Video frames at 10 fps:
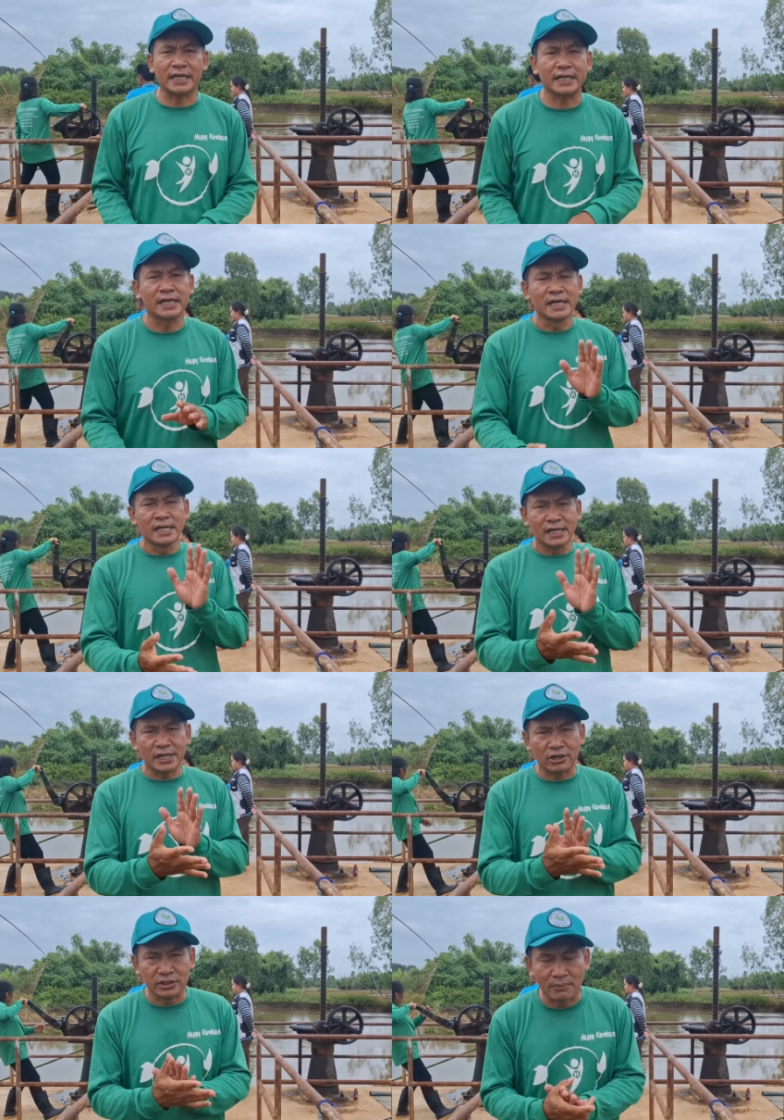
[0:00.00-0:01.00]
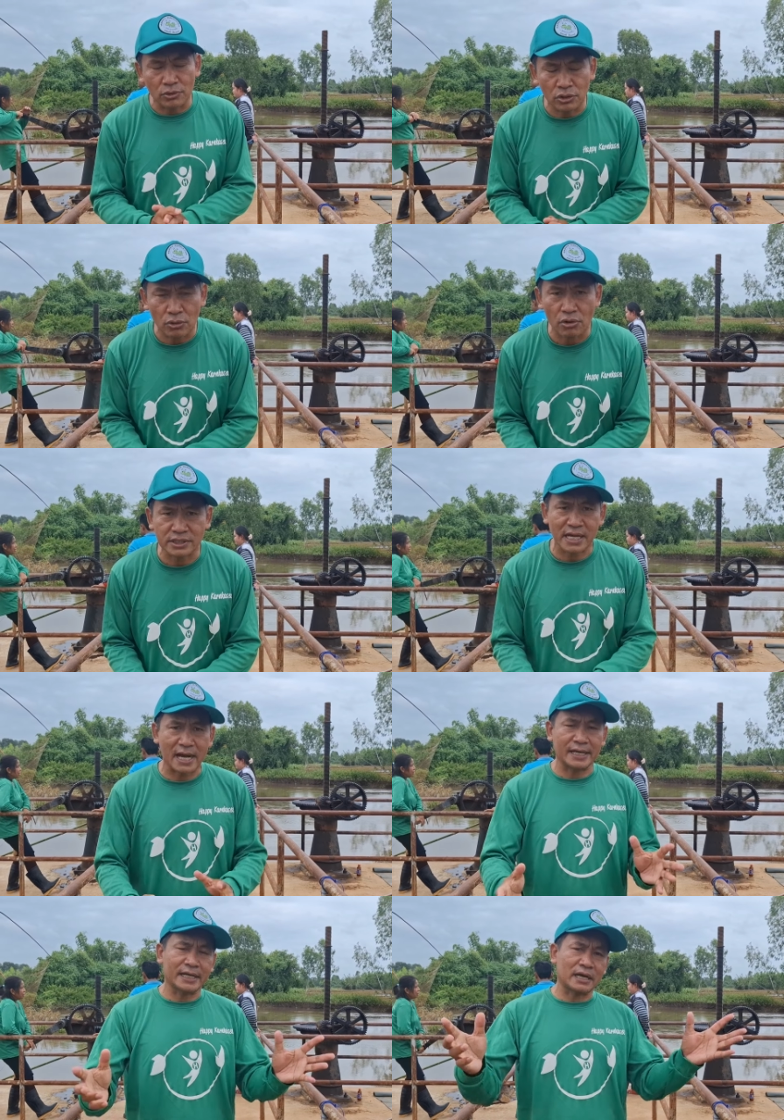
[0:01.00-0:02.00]
ย และก็ตำบลโคกสะ
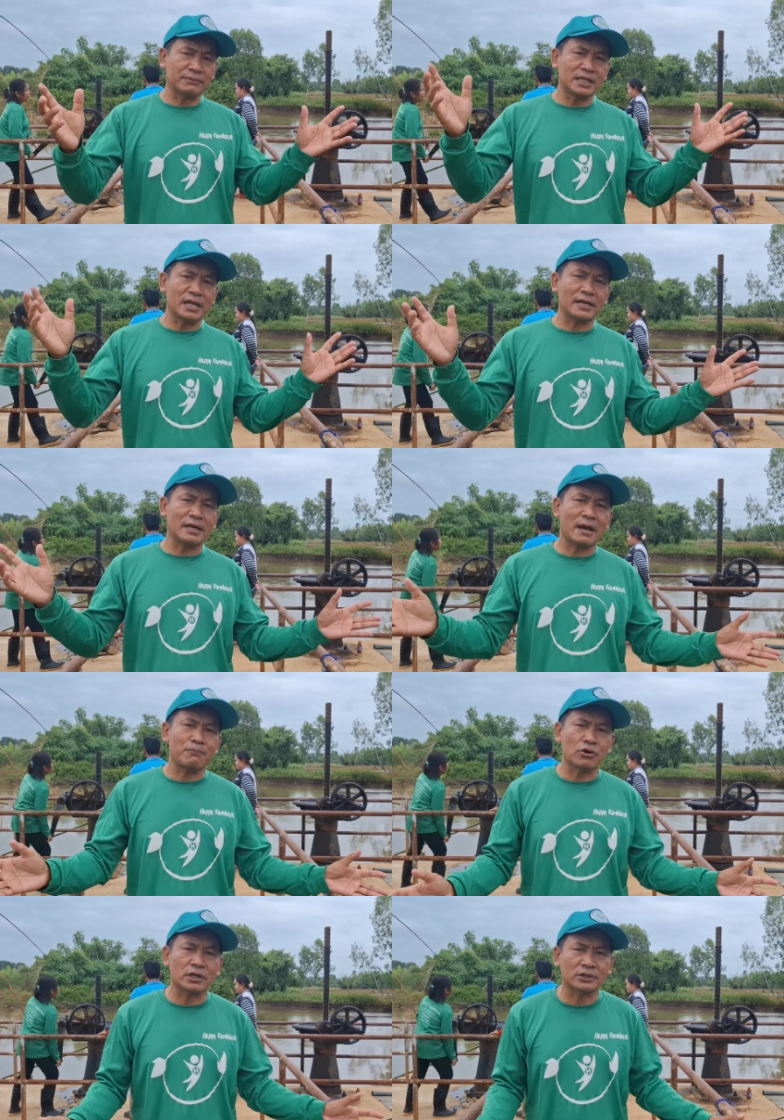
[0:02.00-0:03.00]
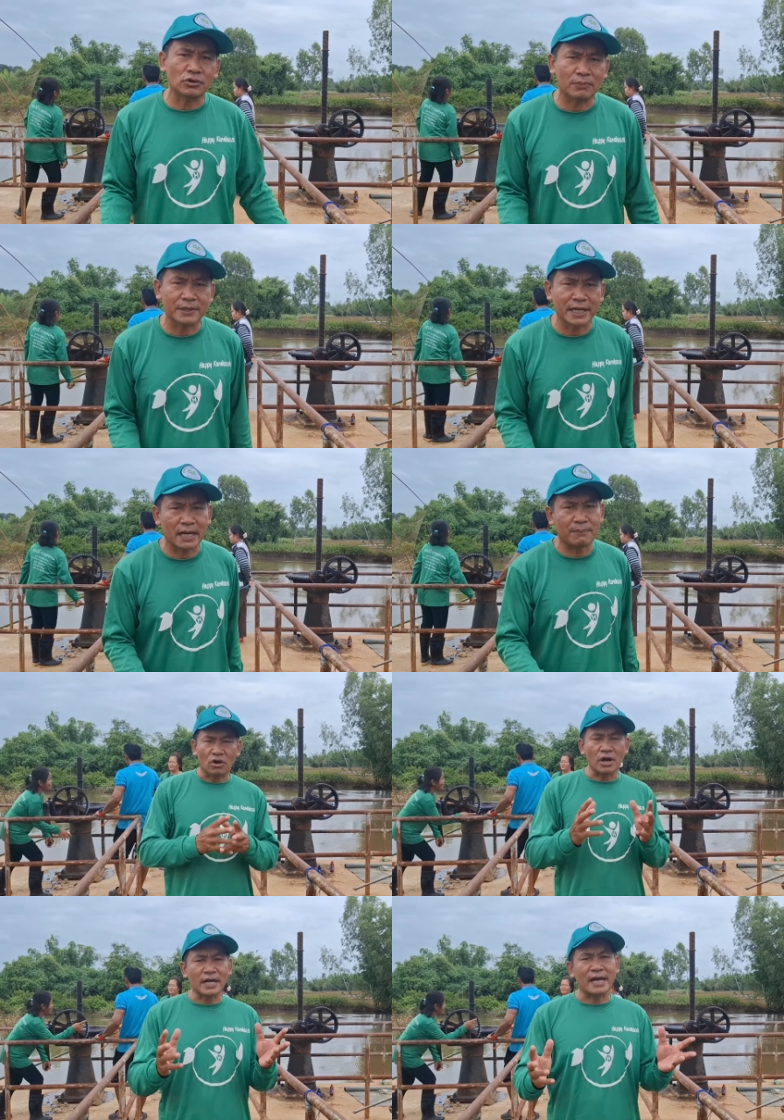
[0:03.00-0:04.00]
อาดนะครับที่ได้รับผลกระทบนะครับ
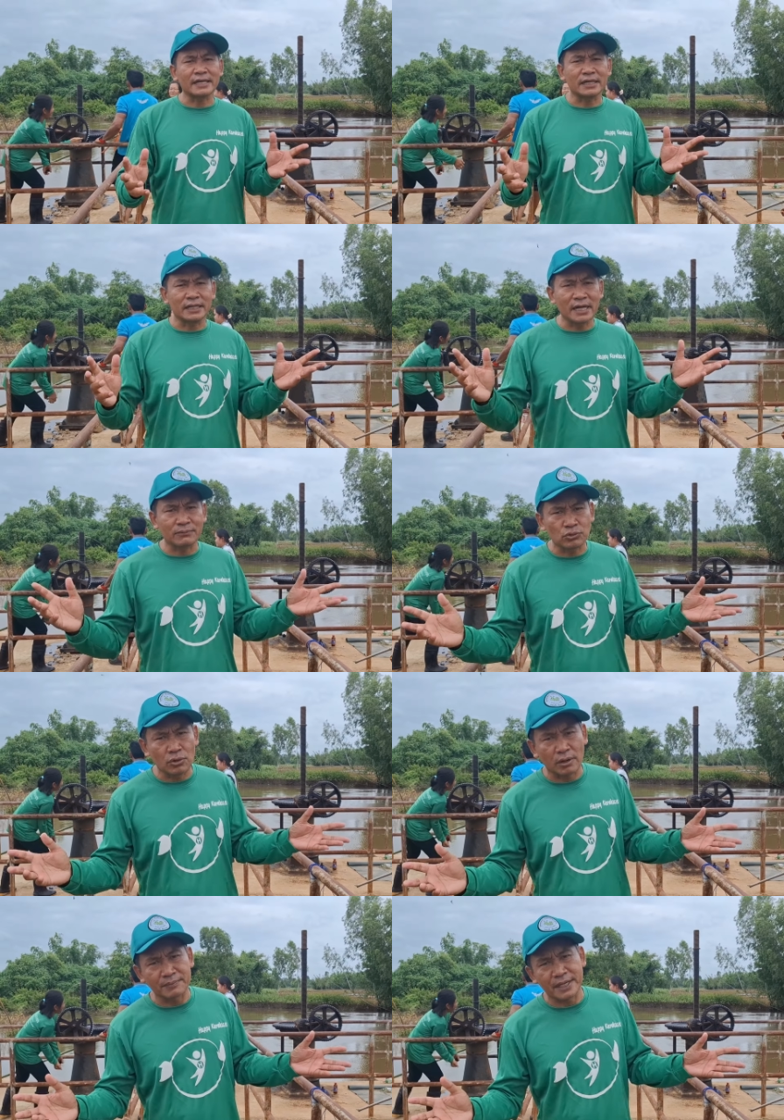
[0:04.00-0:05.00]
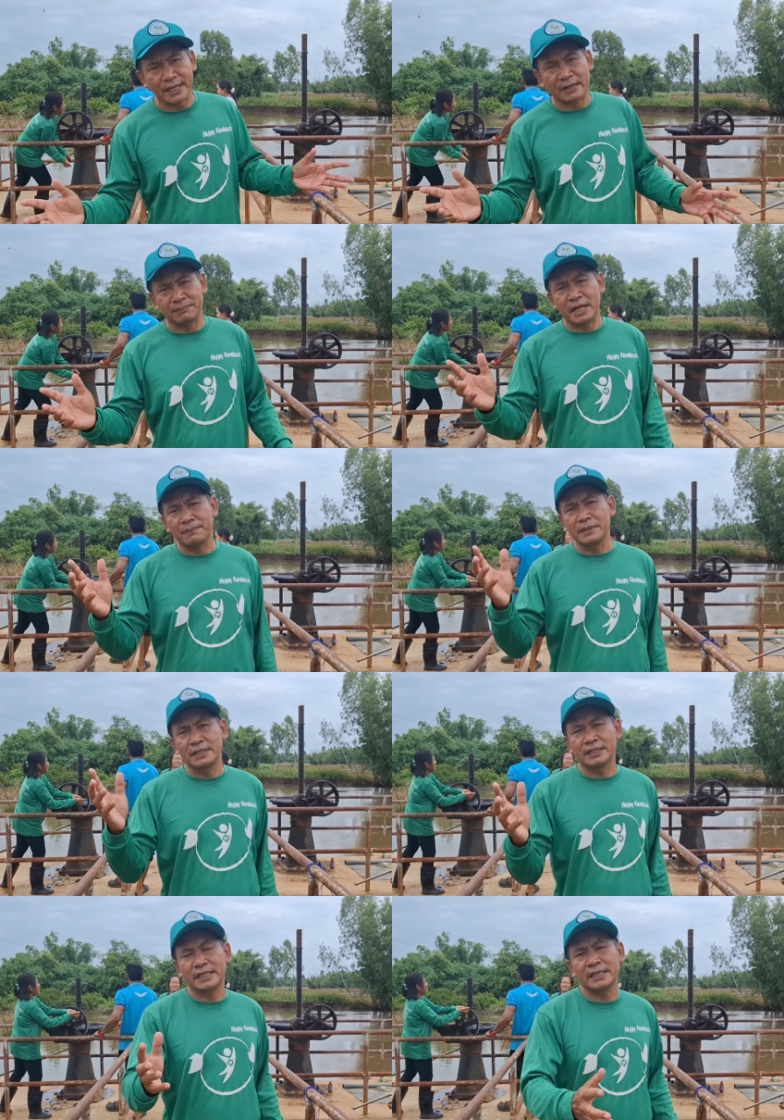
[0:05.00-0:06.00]
ของการเกิดน้ำท่วมนะครับใน
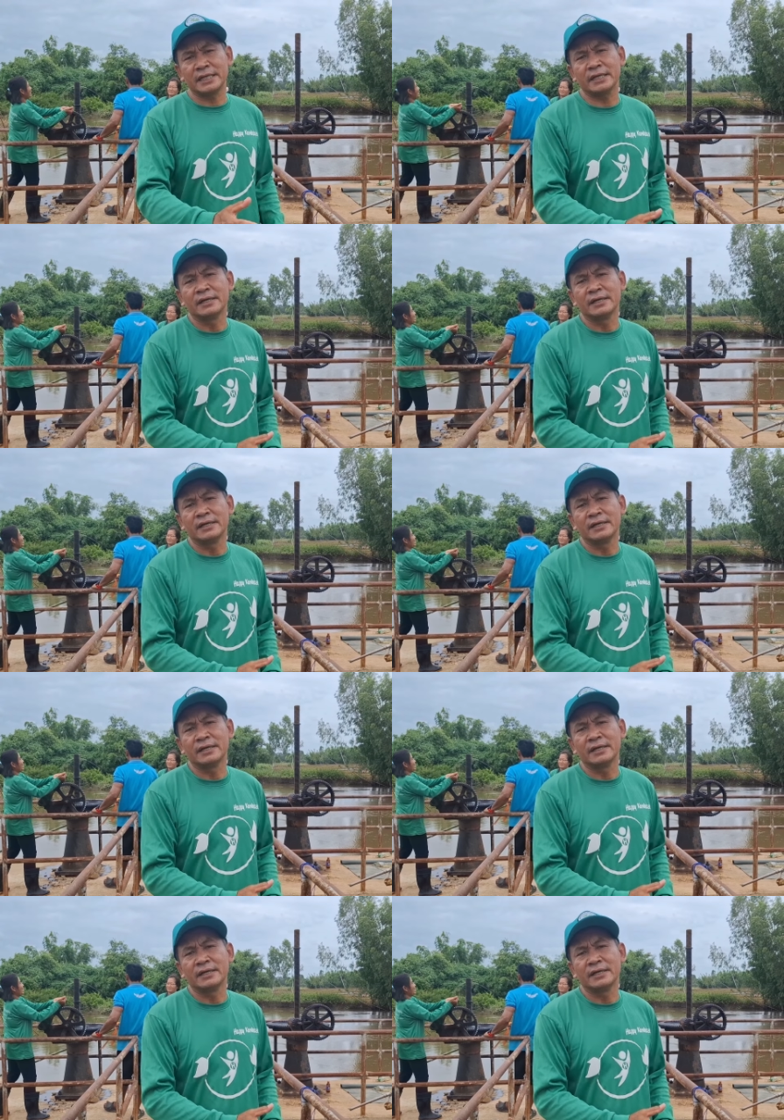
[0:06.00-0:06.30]
พื้นที่